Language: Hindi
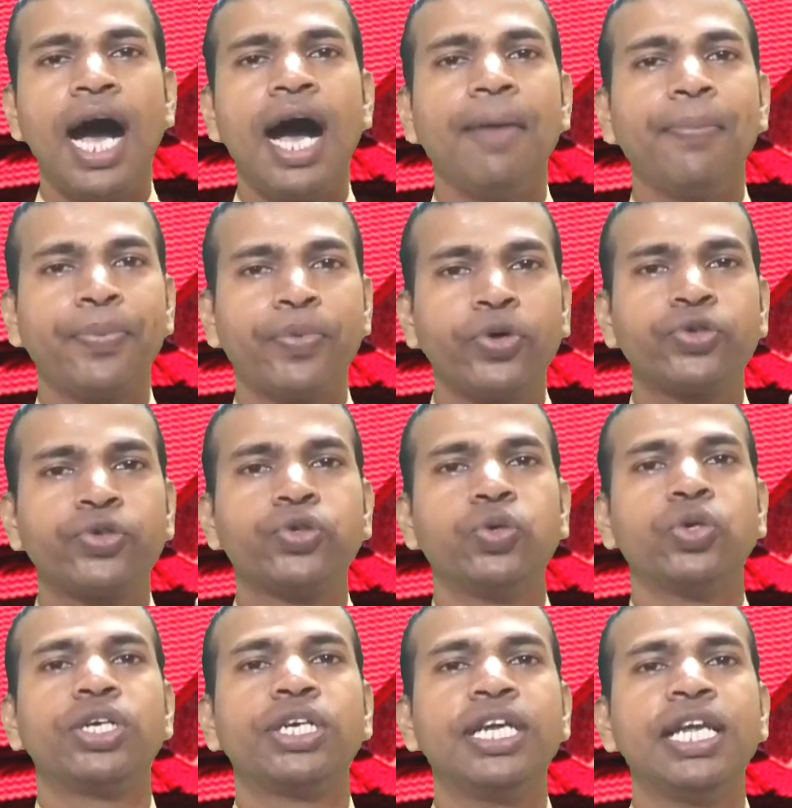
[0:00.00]
आपको
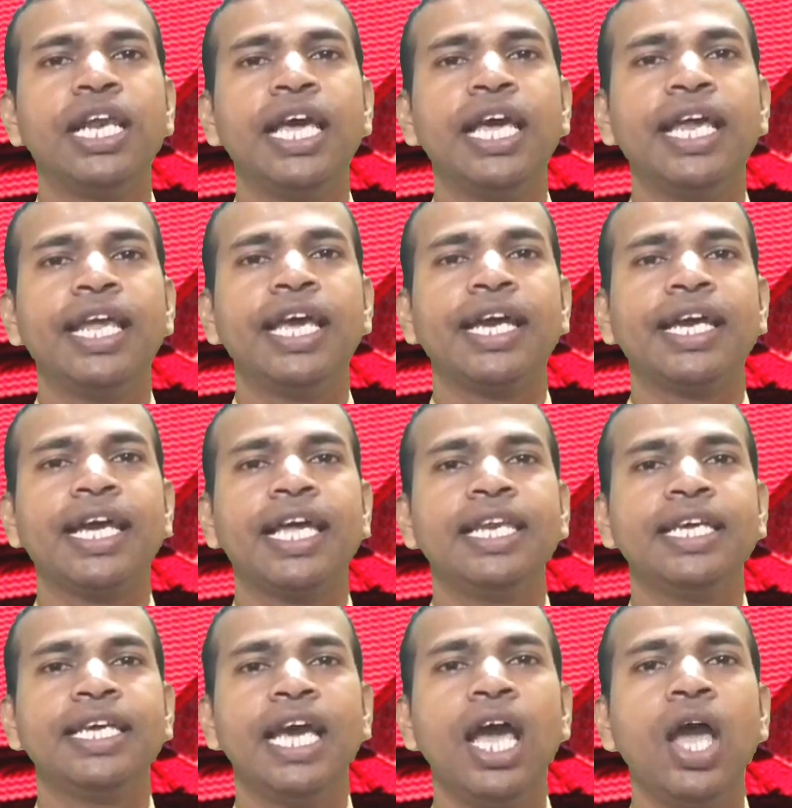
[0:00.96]
छुट्टी लेने के
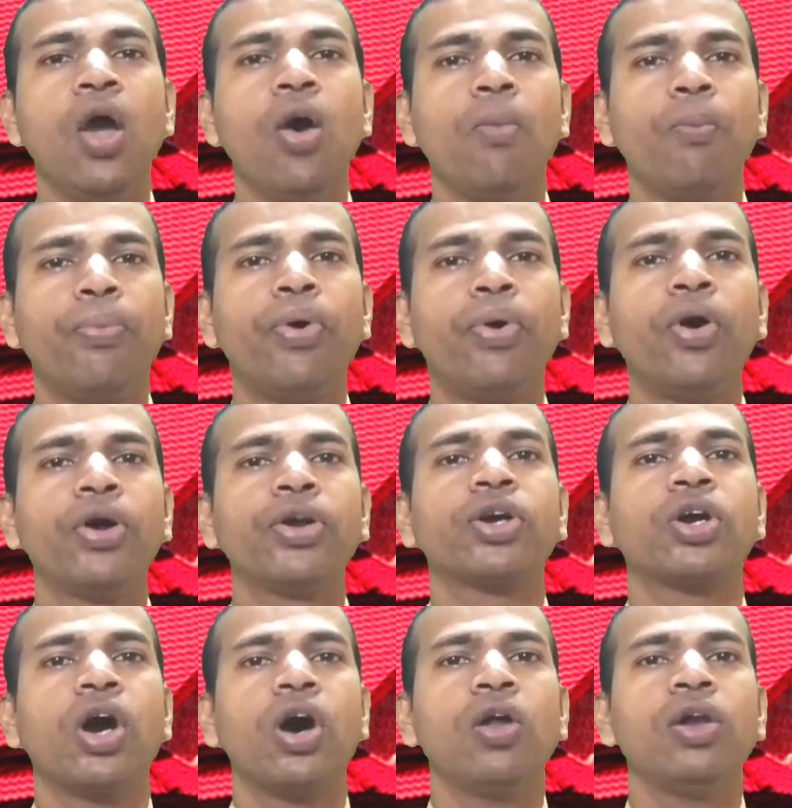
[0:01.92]
लिए
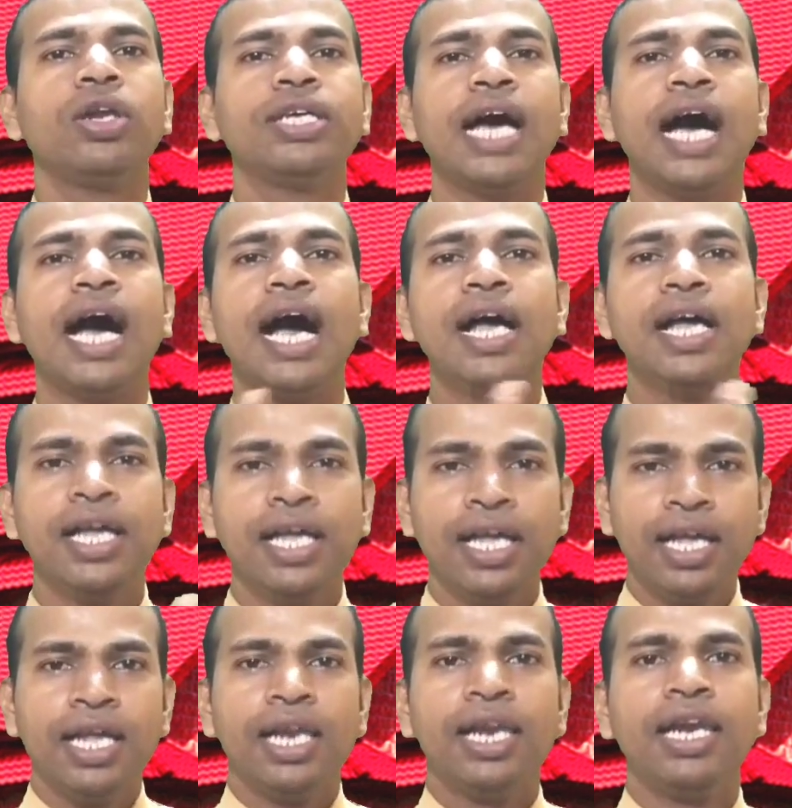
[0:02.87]
फोन कॉल या
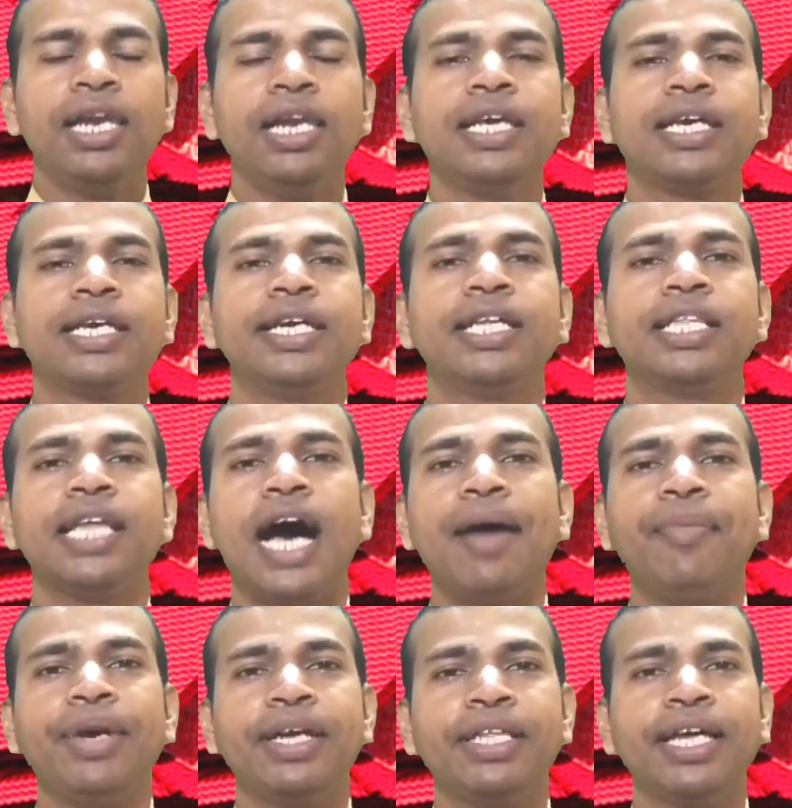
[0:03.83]
लिखित
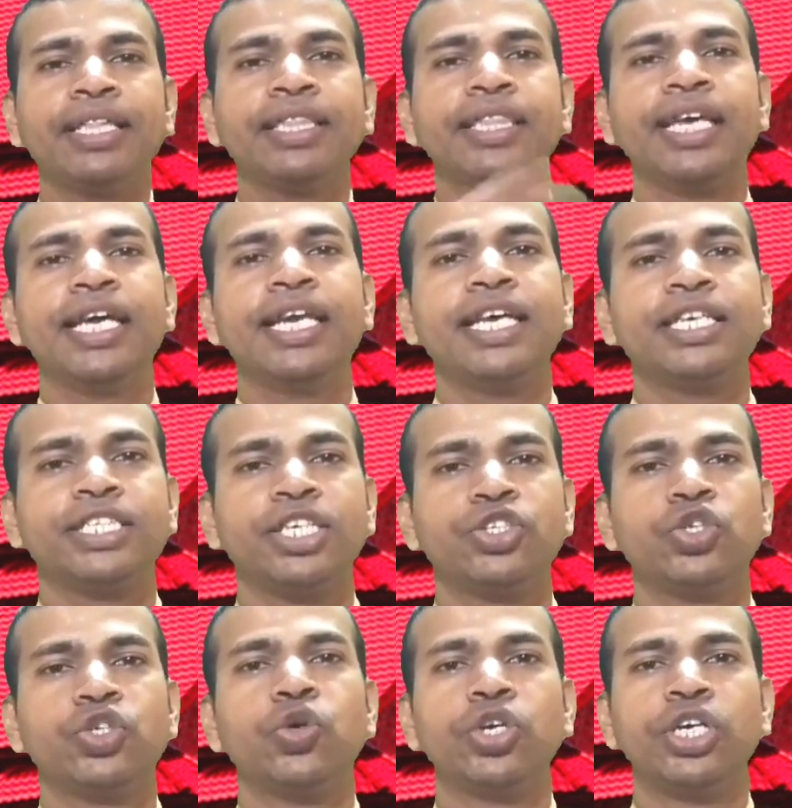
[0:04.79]
आवेदन देने
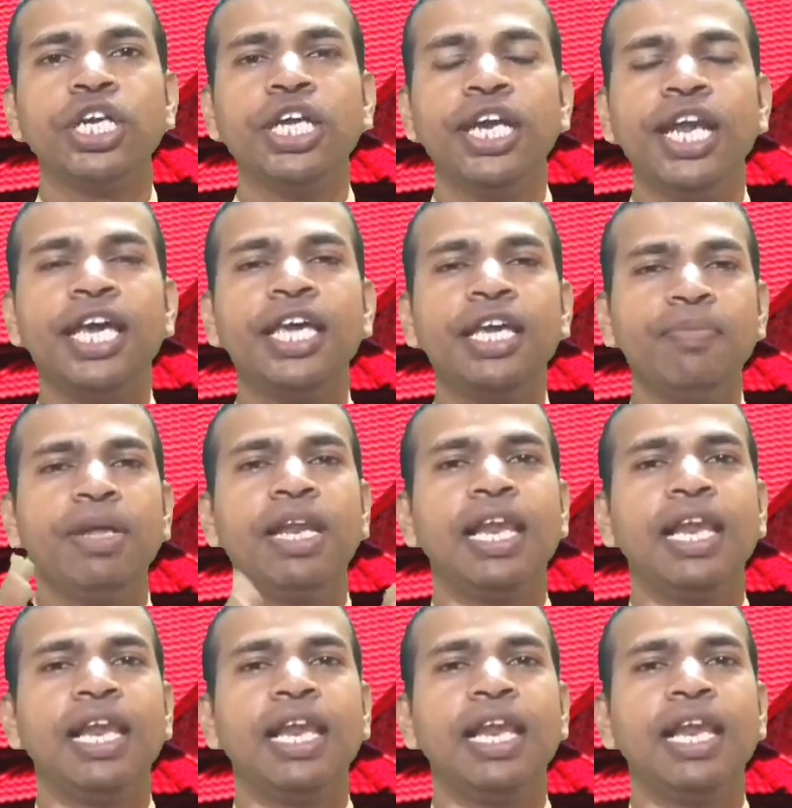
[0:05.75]
से छुट्टी नहीं